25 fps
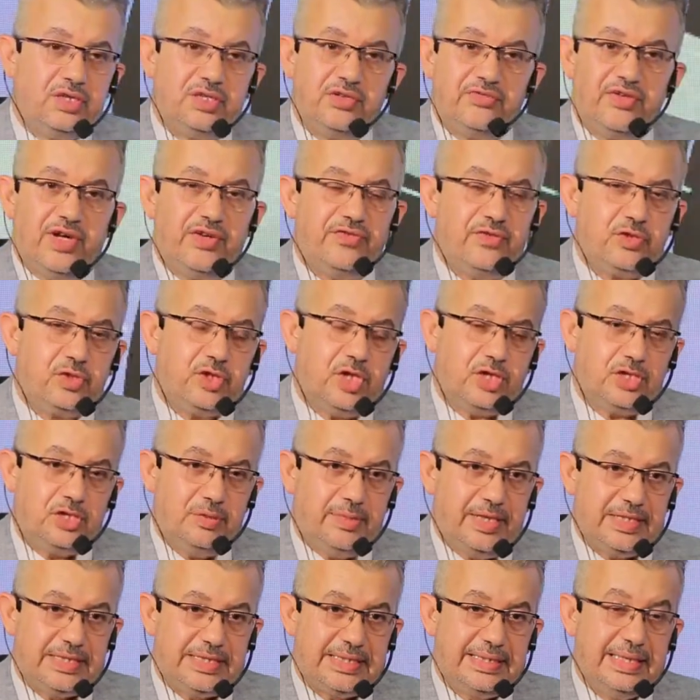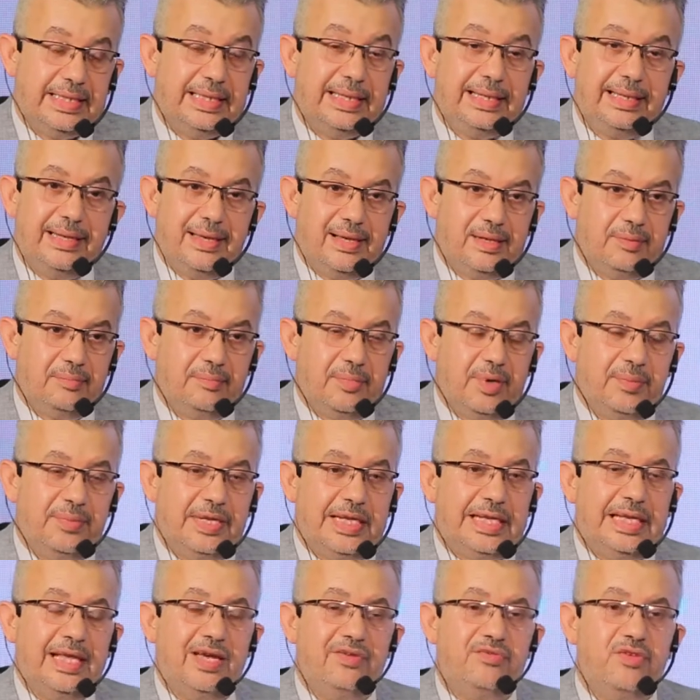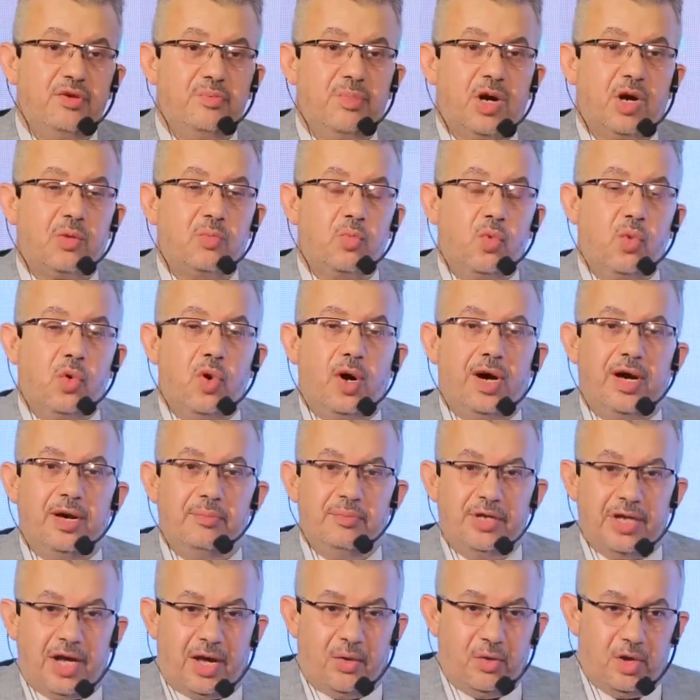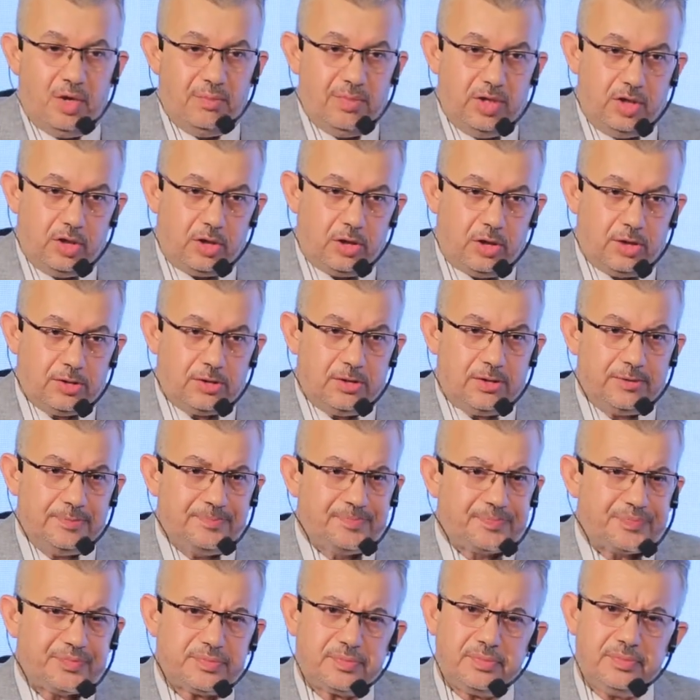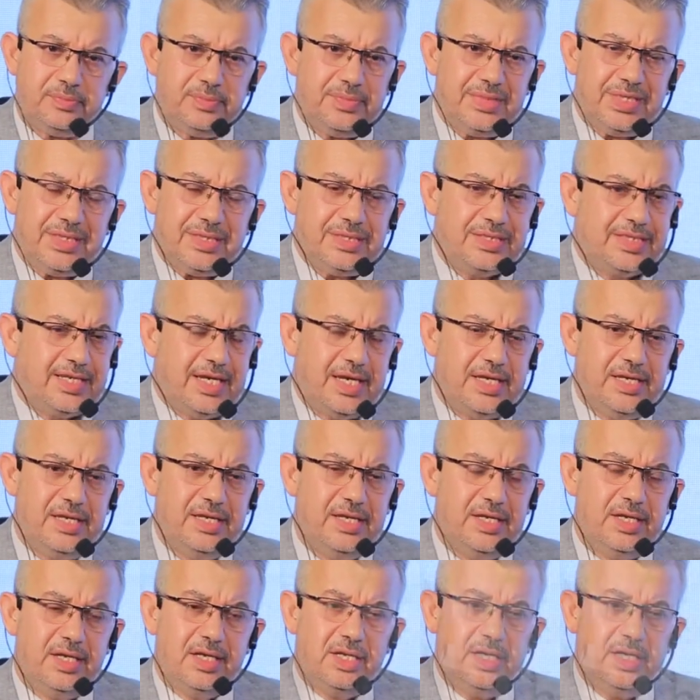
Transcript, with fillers: ارتفاع في الضغط بس لا بنتلاقي فيه مجموعه من عوامل الخطر زي